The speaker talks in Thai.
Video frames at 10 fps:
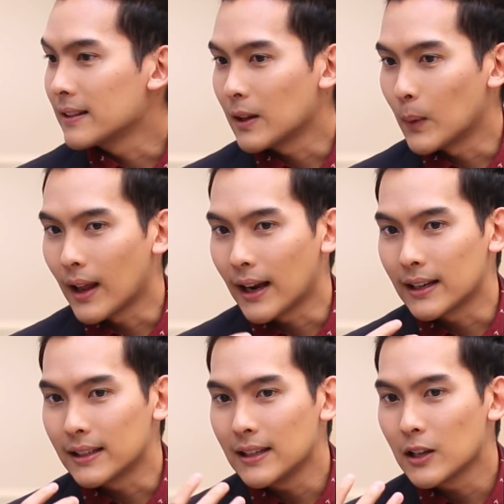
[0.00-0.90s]
แต่เวลากา
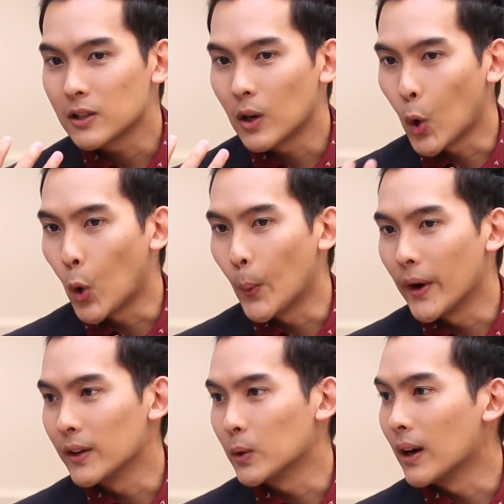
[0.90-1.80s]
รที่เราจะลงไป
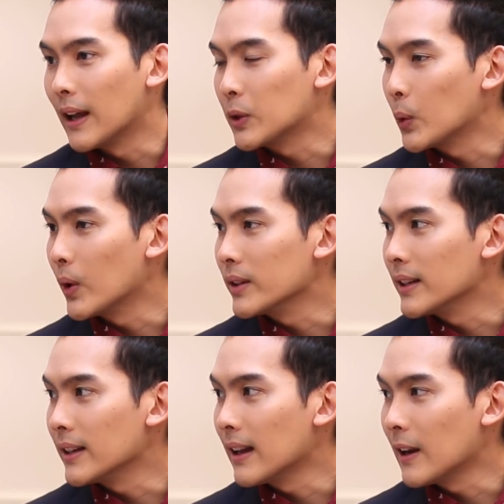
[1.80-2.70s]
ในตัวหลายตัว
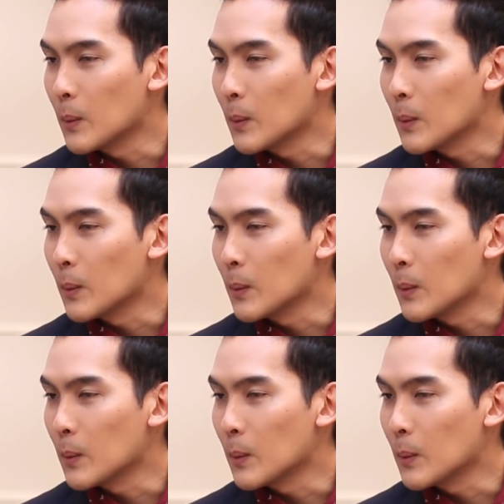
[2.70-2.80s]
ทีเนี่ยเรา